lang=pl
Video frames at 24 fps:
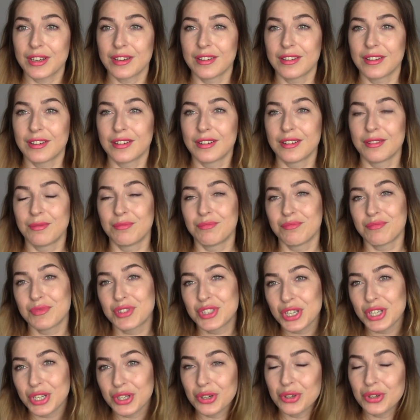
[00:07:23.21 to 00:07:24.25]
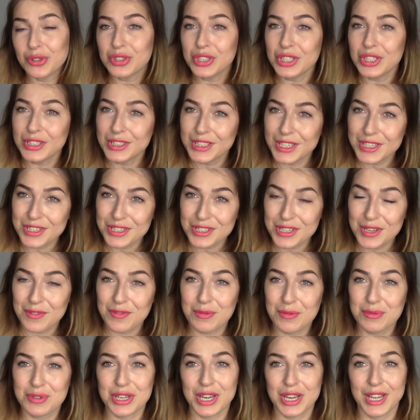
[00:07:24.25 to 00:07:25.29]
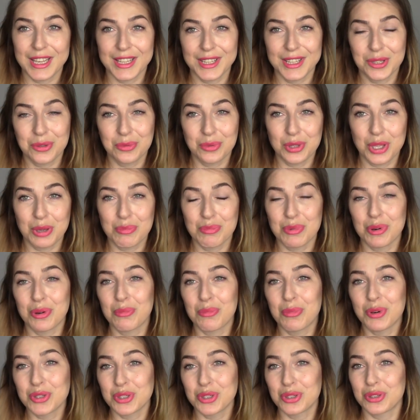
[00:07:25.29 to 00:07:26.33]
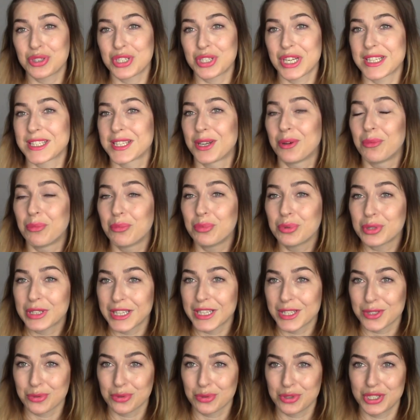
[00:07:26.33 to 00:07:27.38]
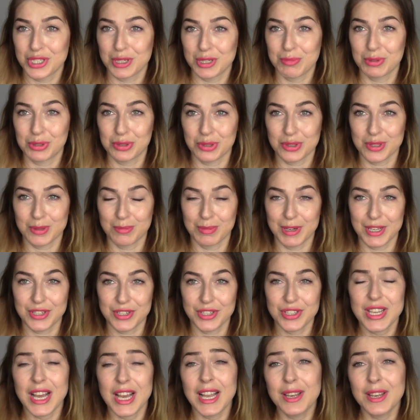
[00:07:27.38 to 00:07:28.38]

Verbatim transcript: E, czy chroni? Też nie wiem, czy regeneruje, bo może to trzeba całą butlę zużyć, żeby to zobaczyć,